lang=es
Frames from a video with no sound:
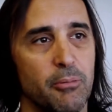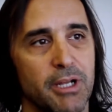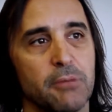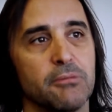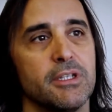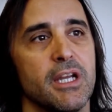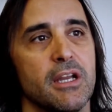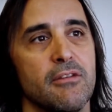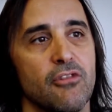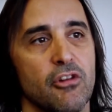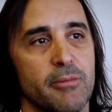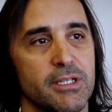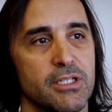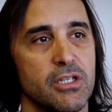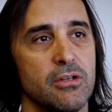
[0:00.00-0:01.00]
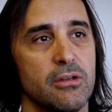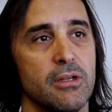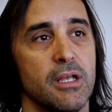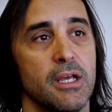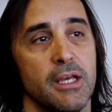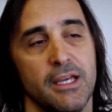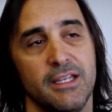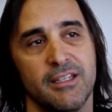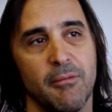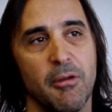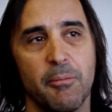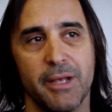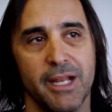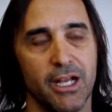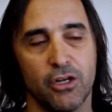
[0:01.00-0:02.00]
para obtener información y
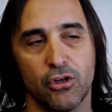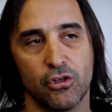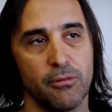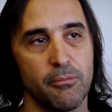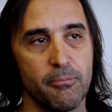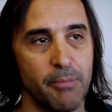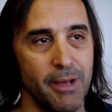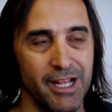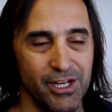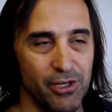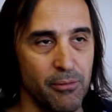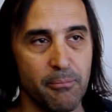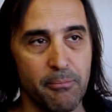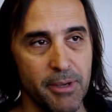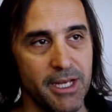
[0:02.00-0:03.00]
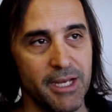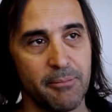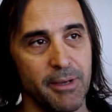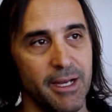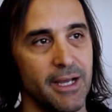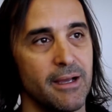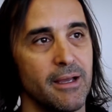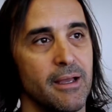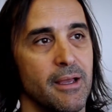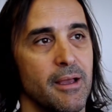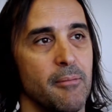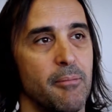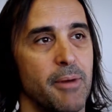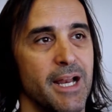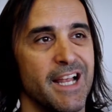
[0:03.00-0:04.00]
también para, para romper y para,
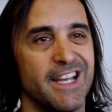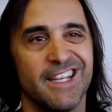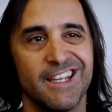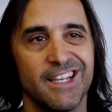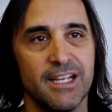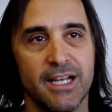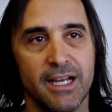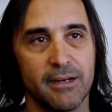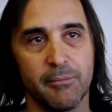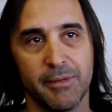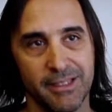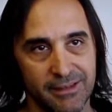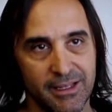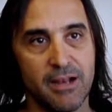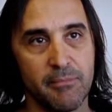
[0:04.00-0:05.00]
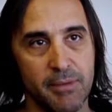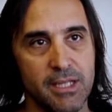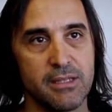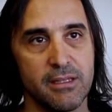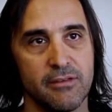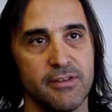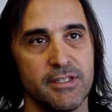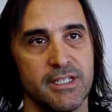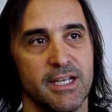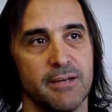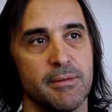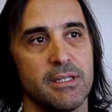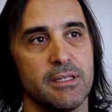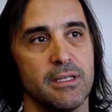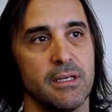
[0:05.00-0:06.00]
para aniquilar mentalmente y
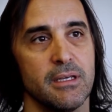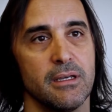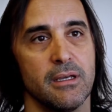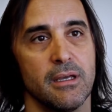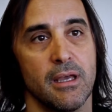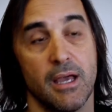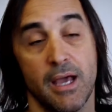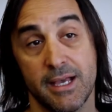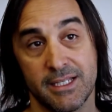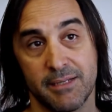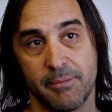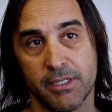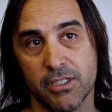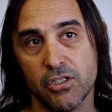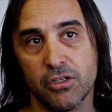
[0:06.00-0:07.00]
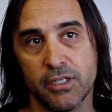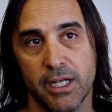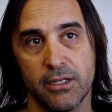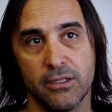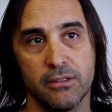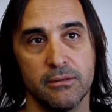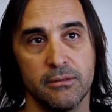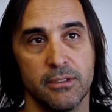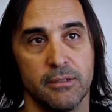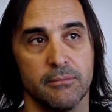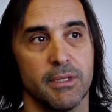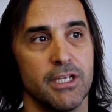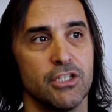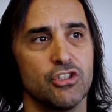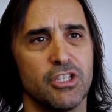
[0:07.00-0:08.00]
físicamente a esas personas, ¿no?
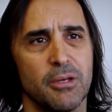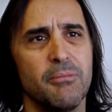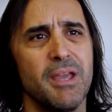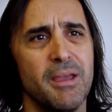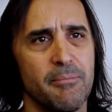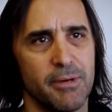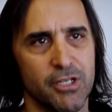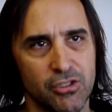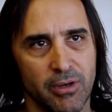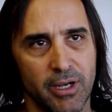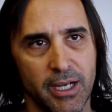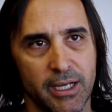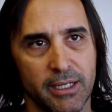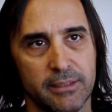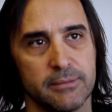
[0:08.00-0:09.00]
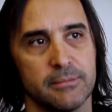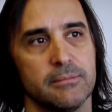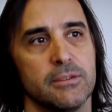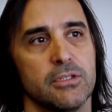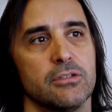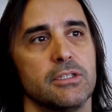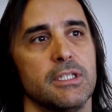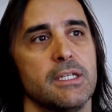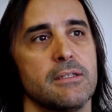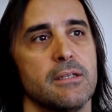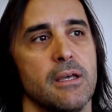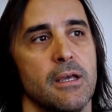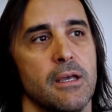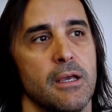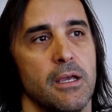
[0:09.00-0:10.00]
Eso también pasó acá.
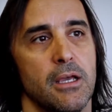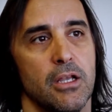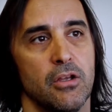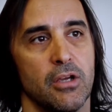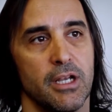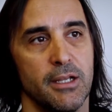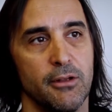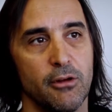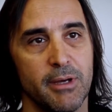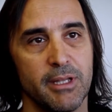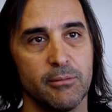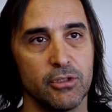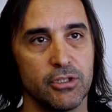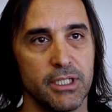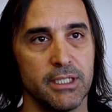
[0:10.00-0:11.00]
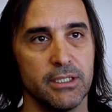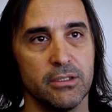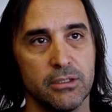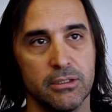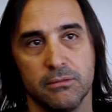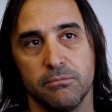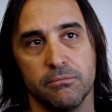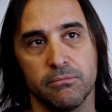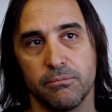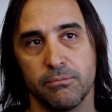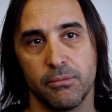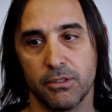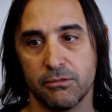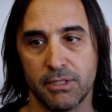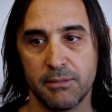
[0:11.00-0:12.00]
Entonces, lo que el libro va demostrando
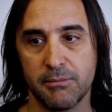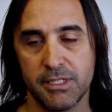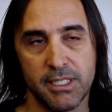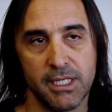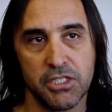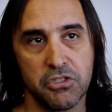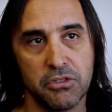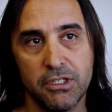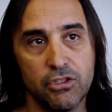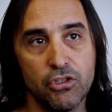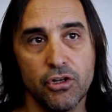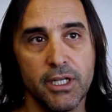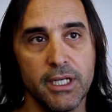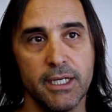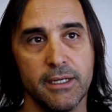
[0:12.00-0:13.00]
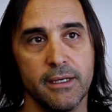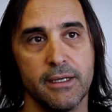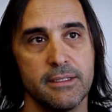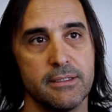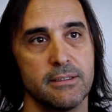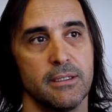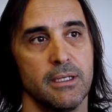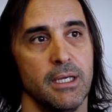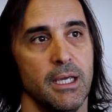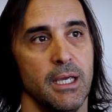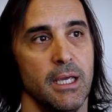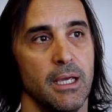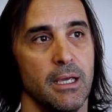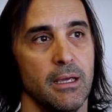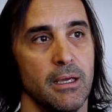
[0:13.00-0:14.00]
una investigación histórica es
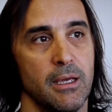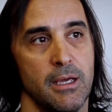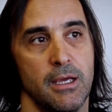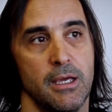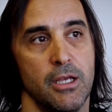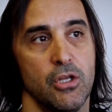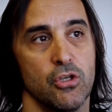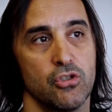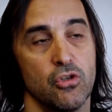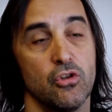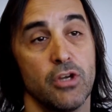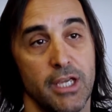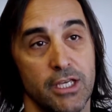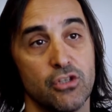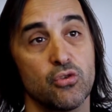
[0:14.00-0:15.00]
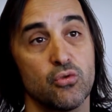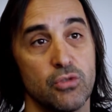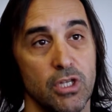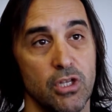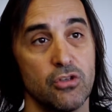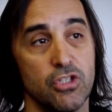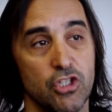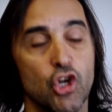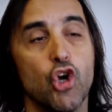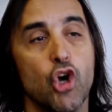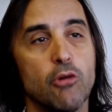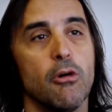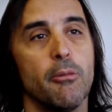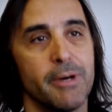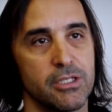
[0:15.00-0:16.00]
eh, no solo que eso sucedió, sino
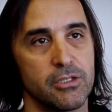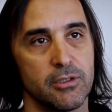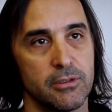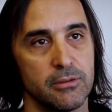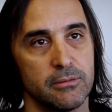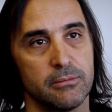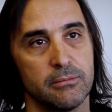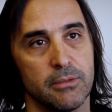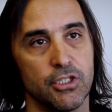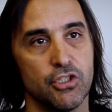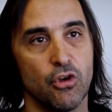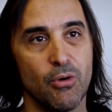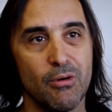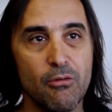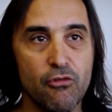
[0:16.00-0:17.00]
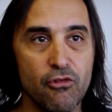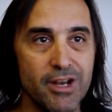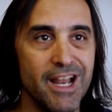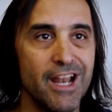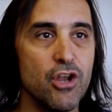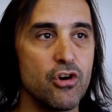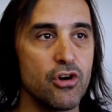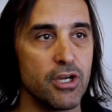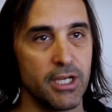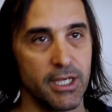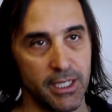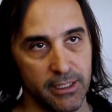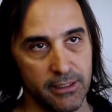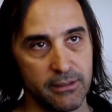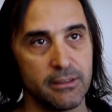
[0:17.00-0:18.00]
cómo pasó. Y sino cuál fue la
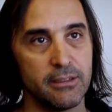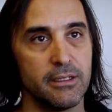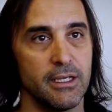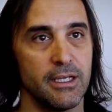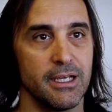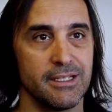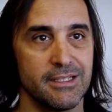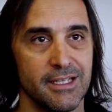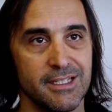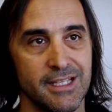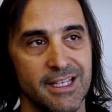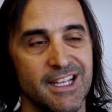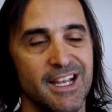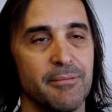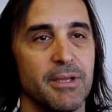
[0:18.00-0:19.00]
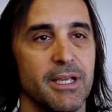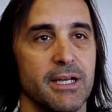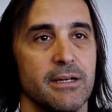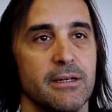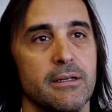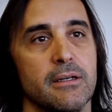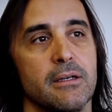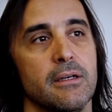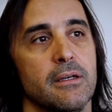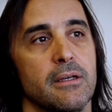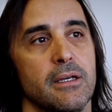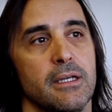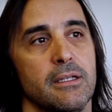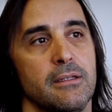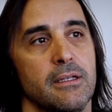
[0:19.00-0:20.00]
lógica en que esa dinámica
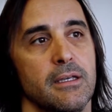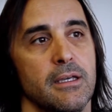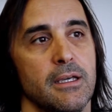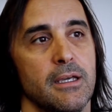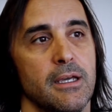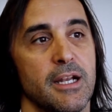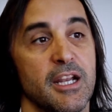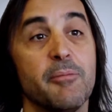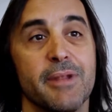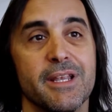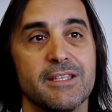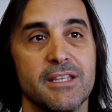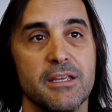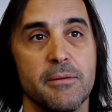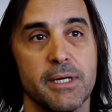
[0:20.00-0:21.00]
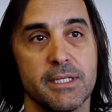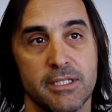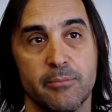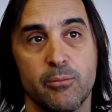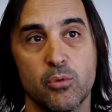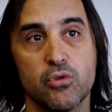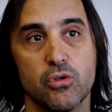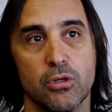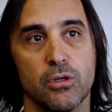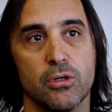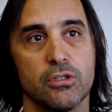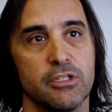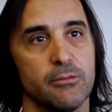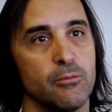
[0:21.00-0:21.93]
este, represiva se puso, se